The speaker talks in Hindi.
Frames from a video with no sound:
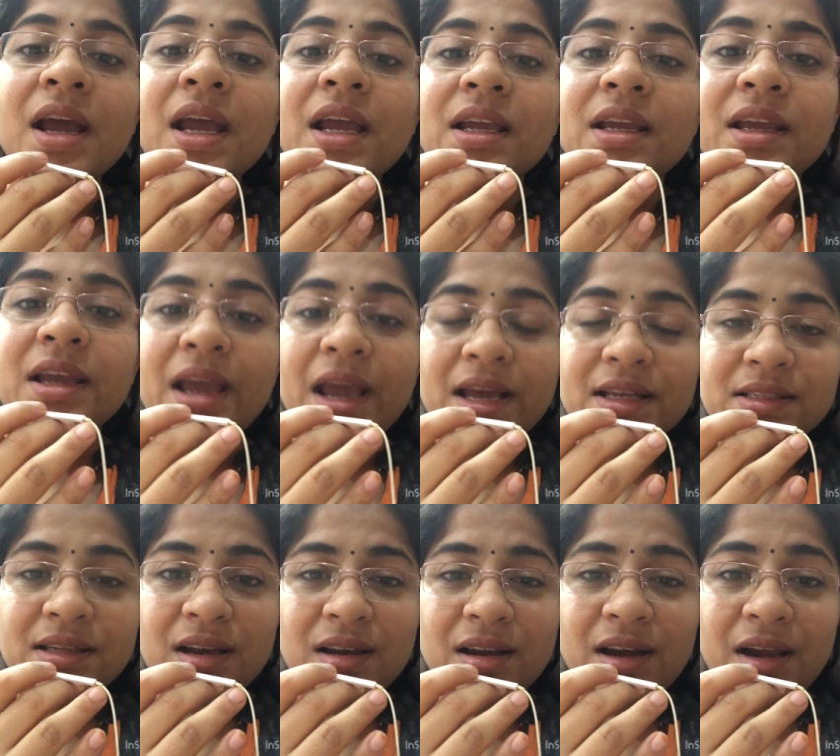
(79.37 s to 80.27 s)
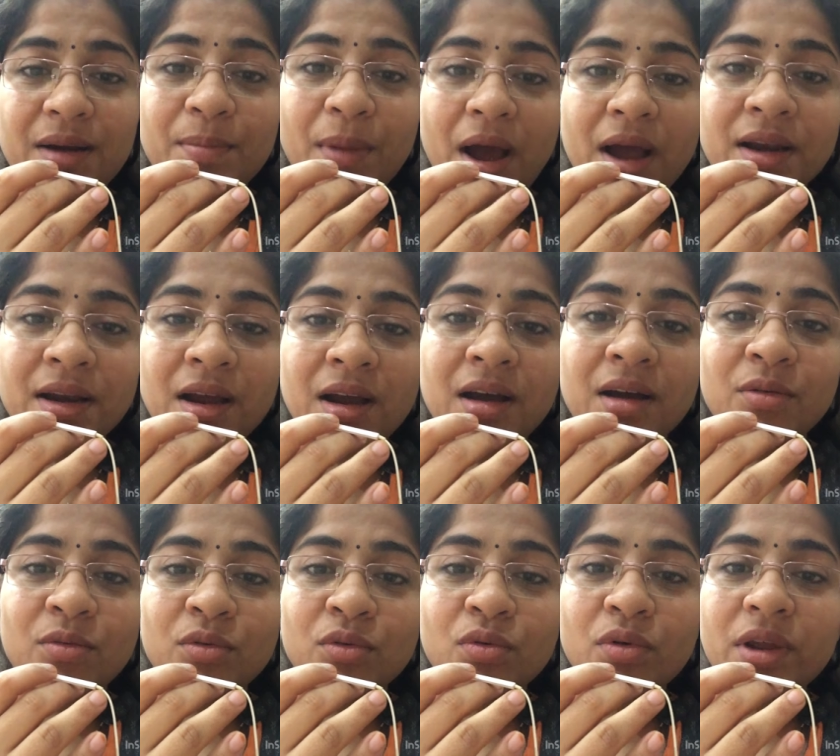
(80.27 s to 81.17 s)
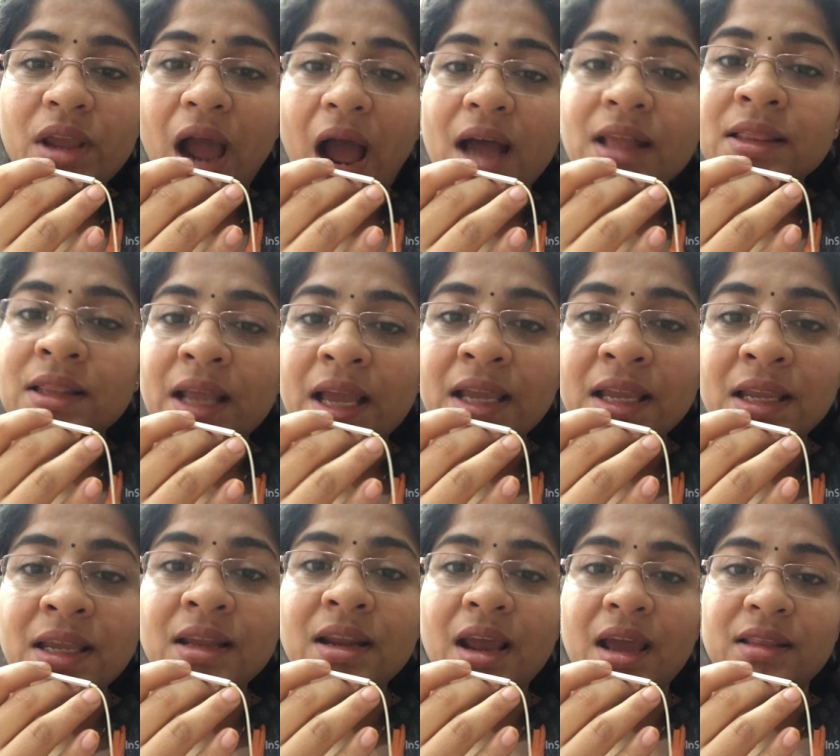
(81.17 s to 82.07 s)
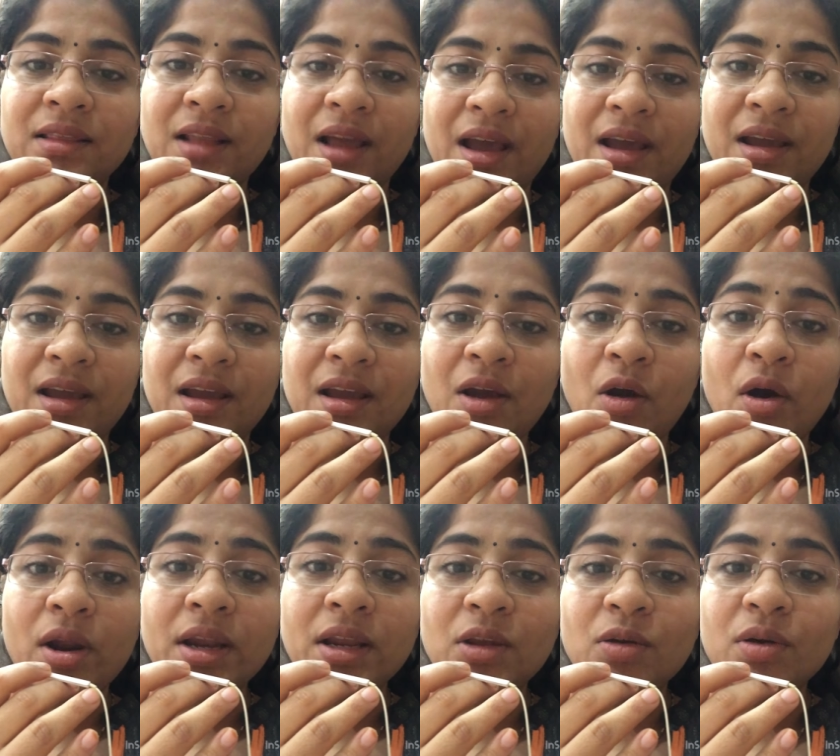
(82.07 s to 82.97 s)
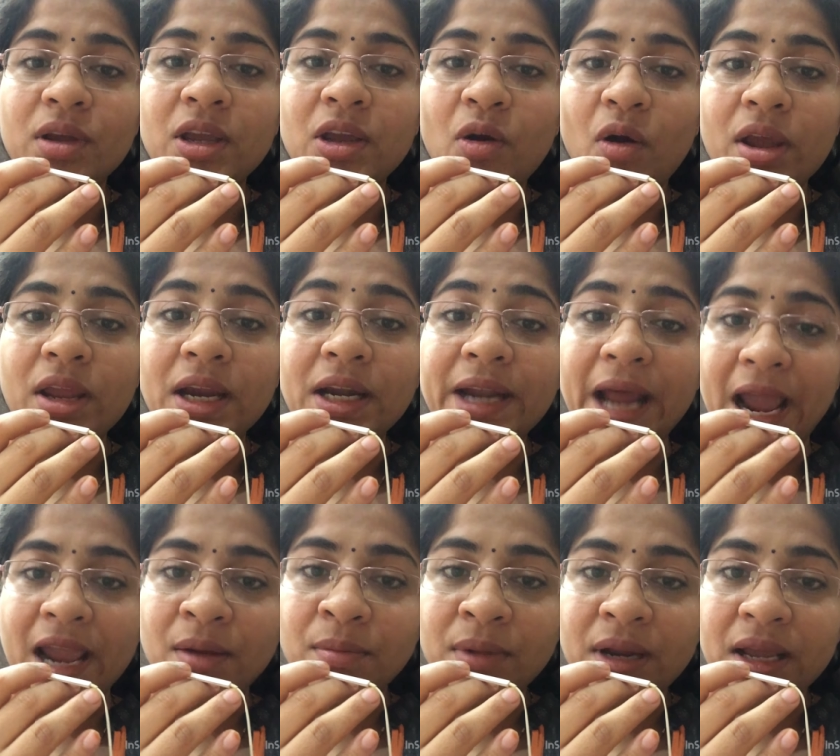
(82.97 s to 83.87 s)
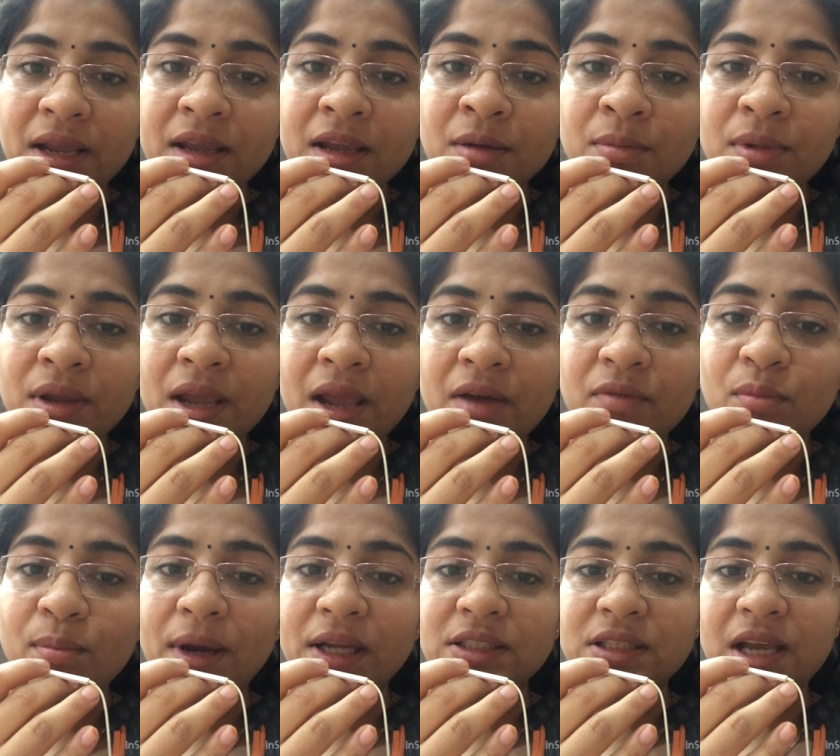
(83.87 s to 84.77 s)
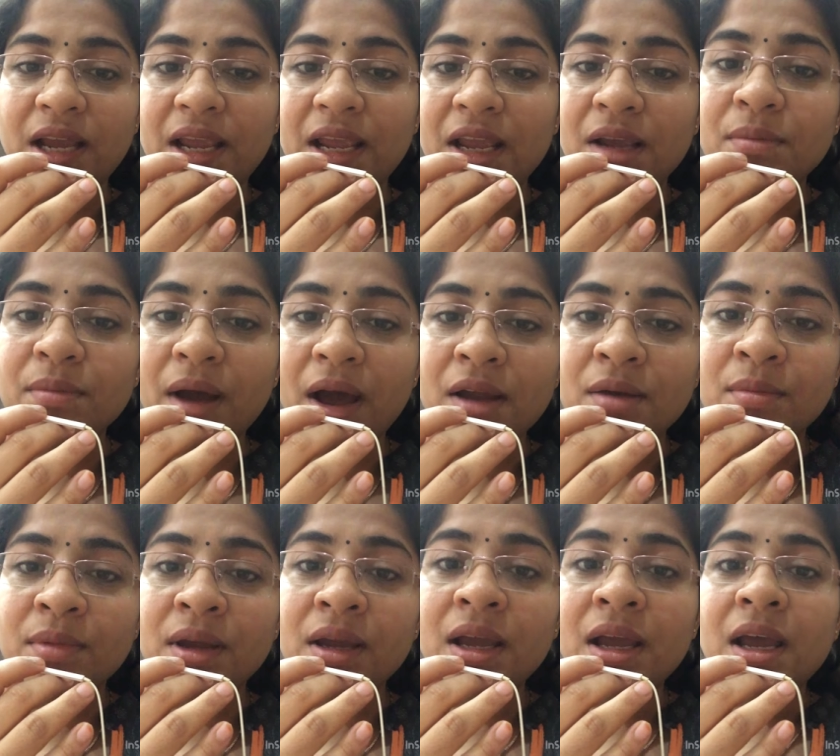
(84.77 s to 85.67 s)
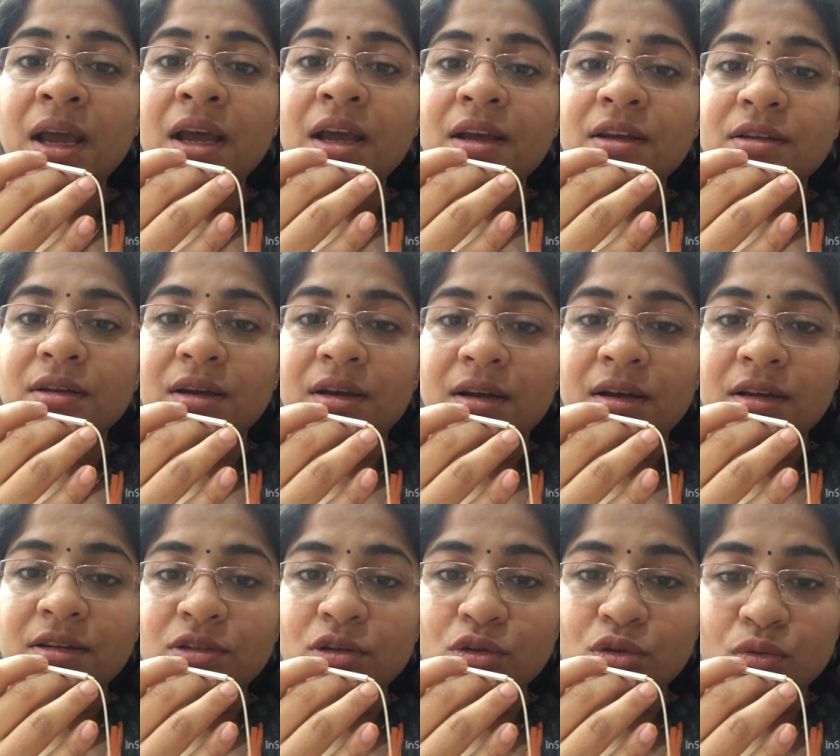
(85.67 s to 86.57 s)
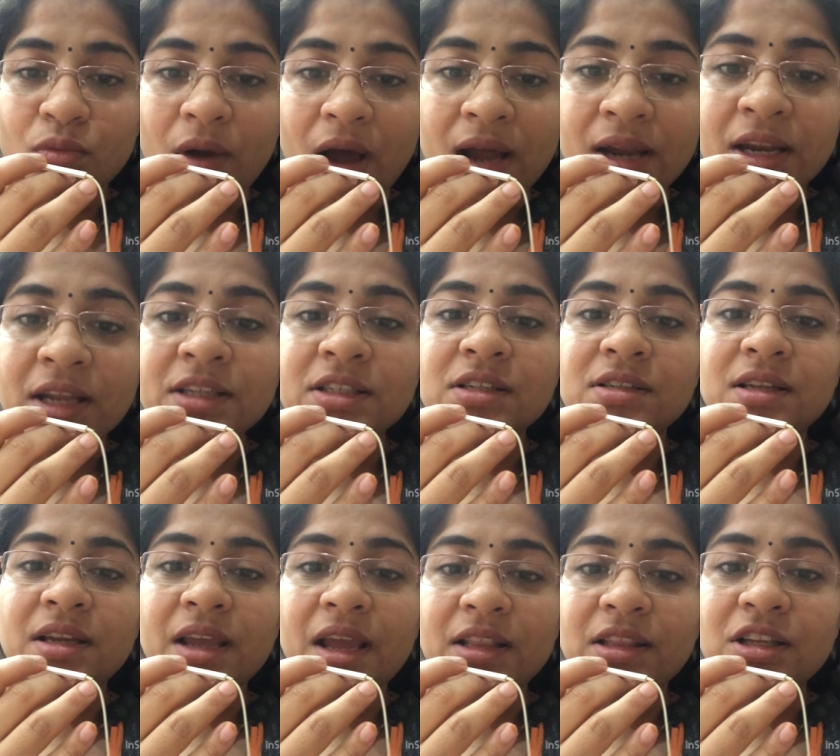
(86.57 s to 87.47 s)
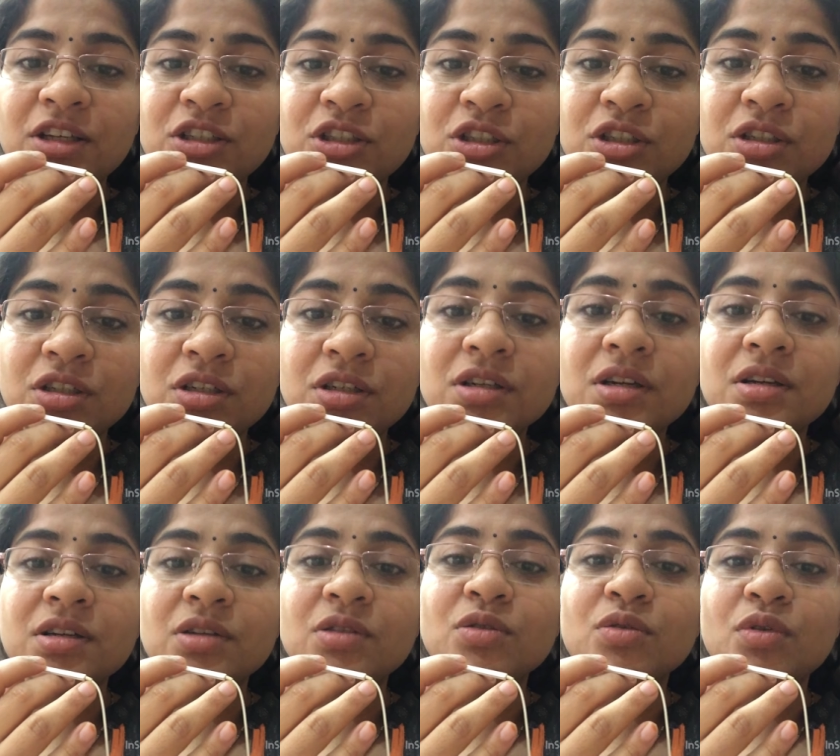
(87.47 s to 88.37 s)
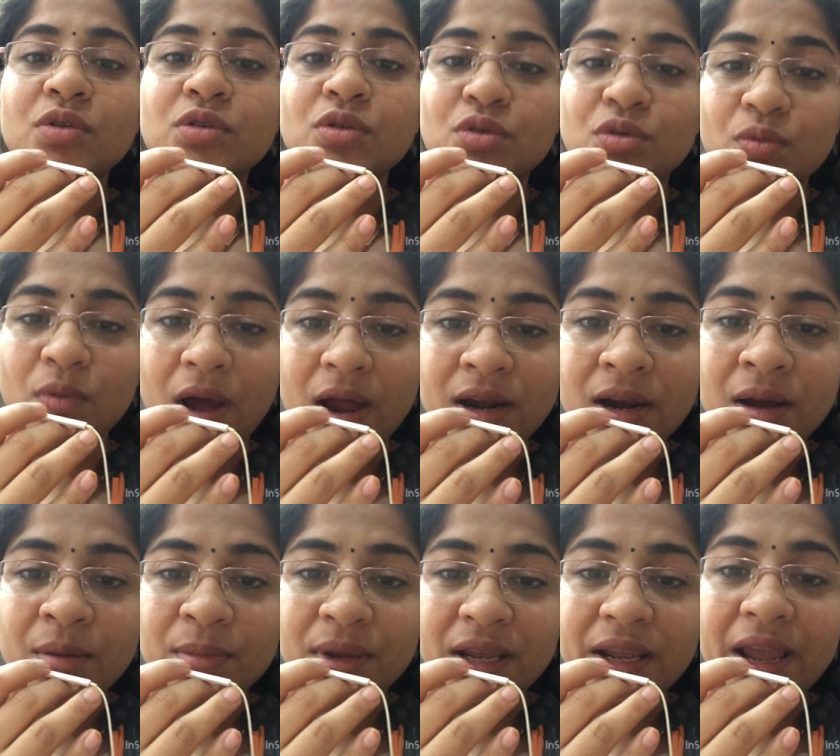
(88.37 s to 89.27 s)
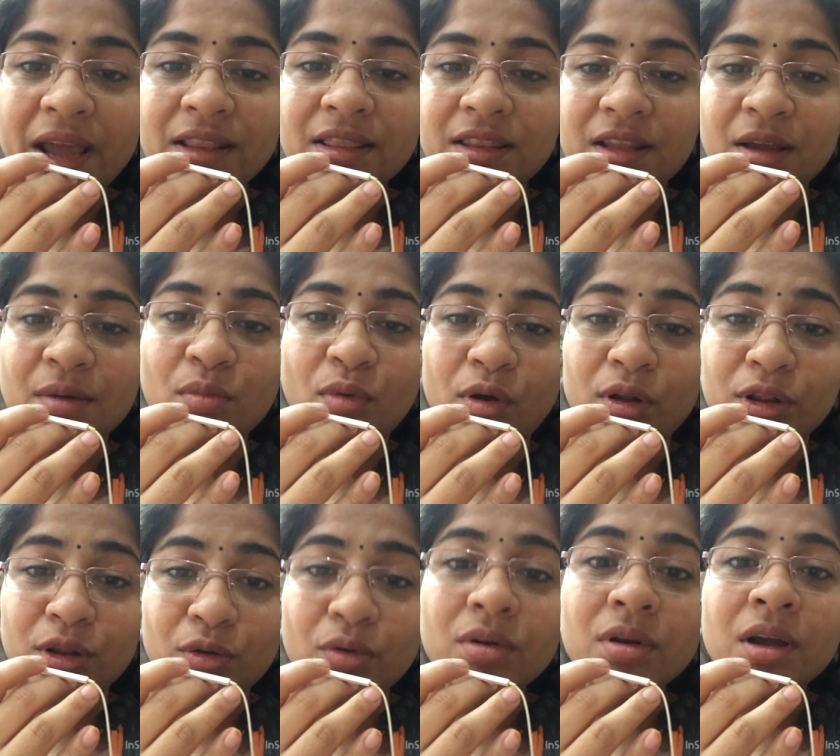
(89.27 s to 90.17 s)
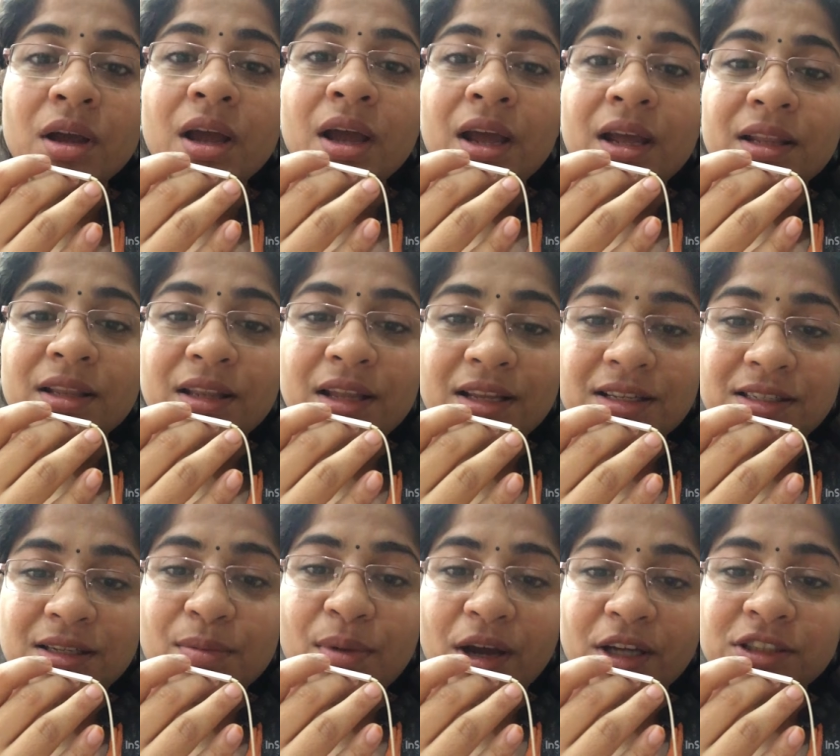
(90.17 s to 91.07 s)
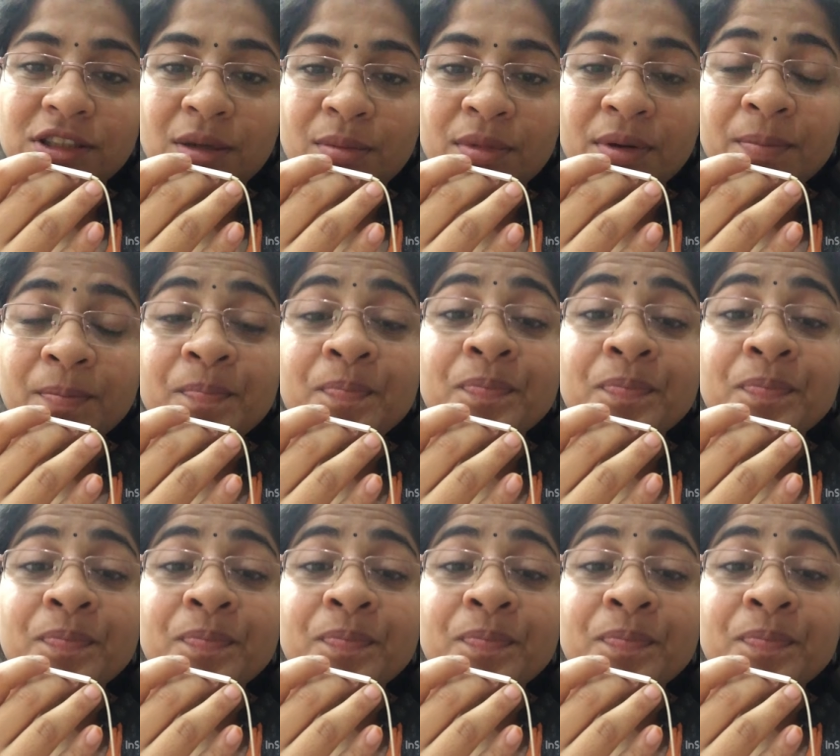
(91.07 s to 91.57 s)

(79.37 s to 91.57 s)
कि ऐसा कर पाना उनको याद नहीं रहता है और क्योंकि और ये टाइम टेकिंग भी है बच्चा एक बार में ससुवाने जैसे कहते हैं उसको ससुवाना भी कहते हैं बहुत लोग देसी भाषा में